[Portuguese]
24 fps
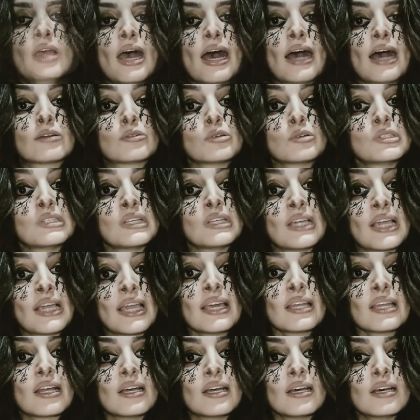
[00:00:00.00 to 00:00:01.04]
A
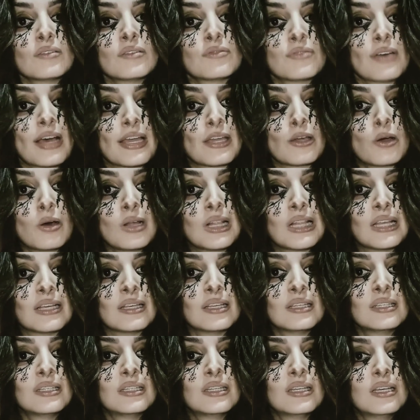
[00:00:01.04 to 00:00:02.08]
cozinheira, Faiola,
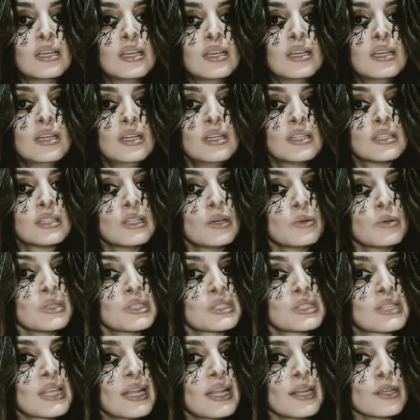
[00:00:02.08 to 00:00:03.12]
não
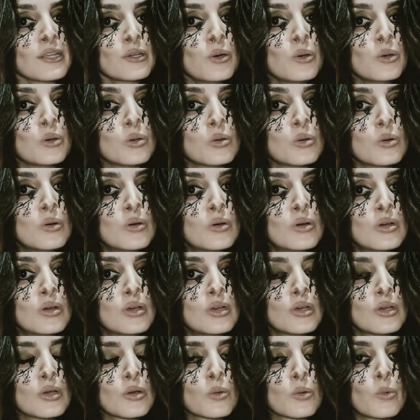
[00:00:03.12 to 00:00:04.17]
estranhou
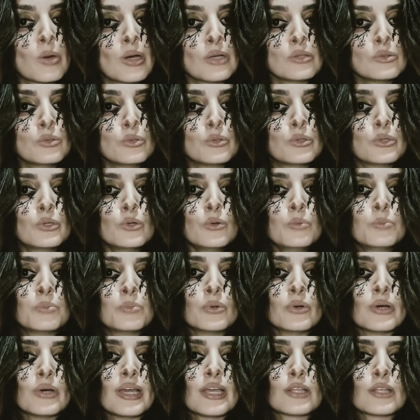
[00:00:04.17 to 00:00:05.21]
quando o
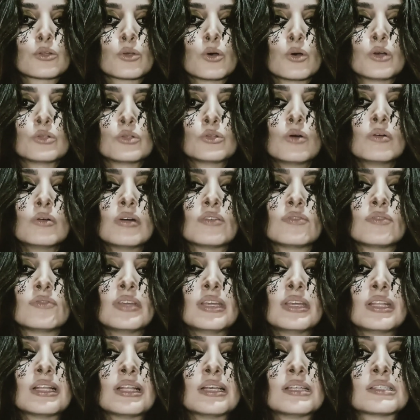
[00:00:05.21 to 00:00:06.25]
grupo retornou à
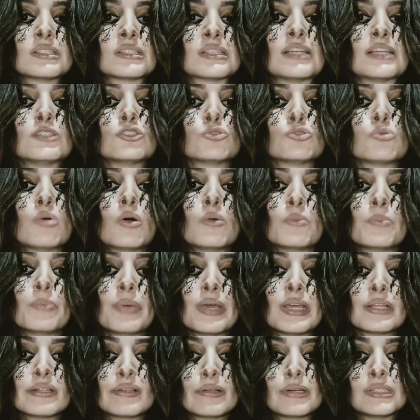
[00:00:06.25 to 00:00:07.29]
vila sem João
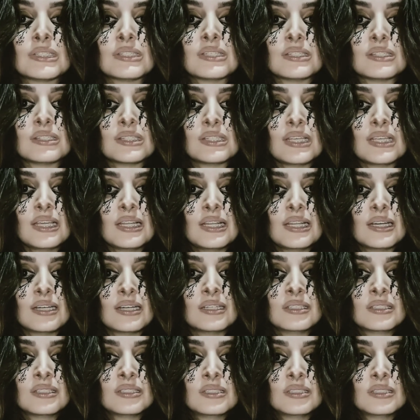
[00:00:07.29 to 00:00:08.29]
Pedro e Cecília.